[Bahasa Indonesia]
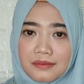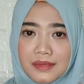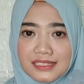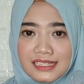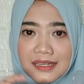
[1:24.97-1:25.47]

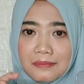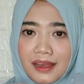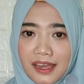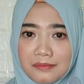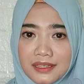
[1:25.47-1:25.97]
biasanya
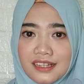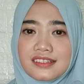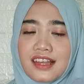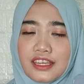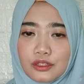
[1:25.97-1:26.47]
pakai minyak
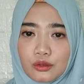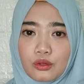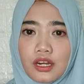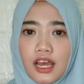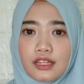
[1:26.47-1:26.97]

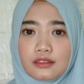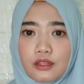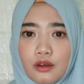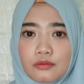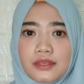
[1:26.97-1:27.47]
zaitun atau